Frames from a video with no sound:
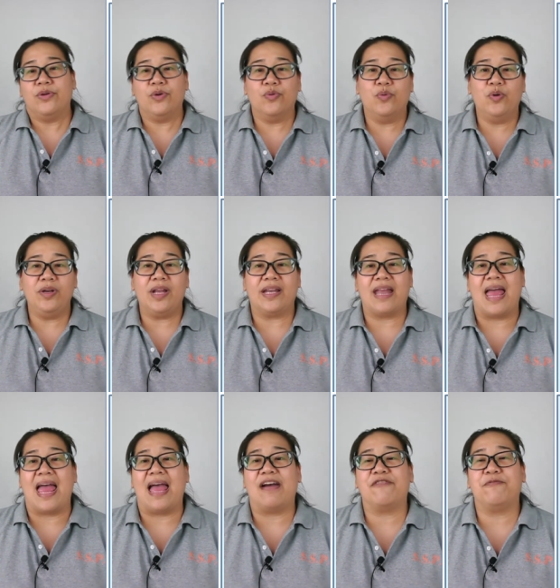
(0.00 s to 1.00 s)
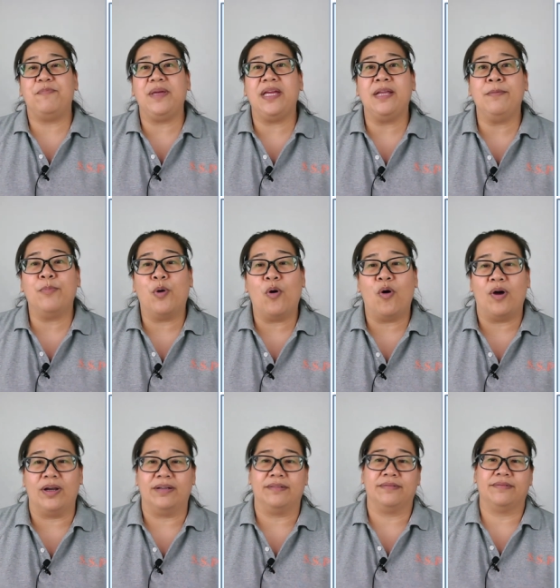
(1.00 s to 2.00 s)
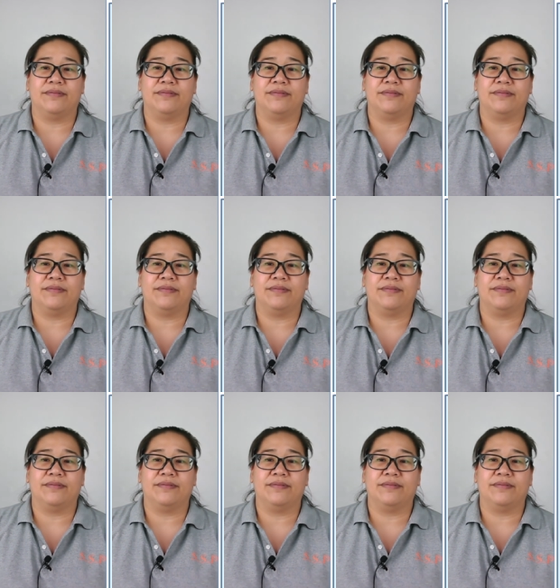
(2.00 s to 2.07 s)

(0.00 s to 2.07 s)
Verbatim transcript: you wouldn't have been born